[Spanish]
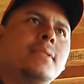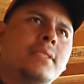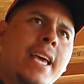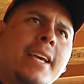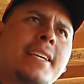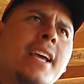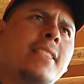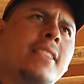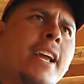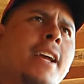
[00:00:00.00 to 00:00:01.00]
de
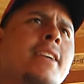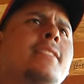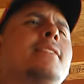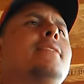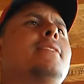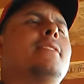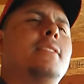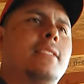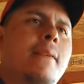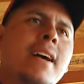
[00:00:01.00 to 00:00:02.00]
G3
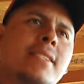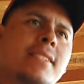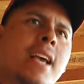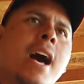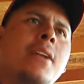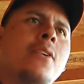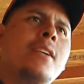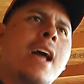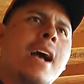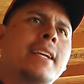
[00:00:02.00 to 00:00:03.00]
se
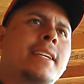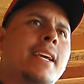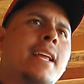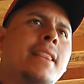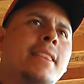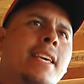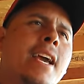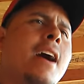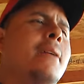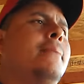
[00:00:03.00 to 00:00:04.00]
vaciaron aquel
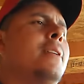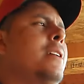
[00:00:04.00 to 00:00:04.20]
día,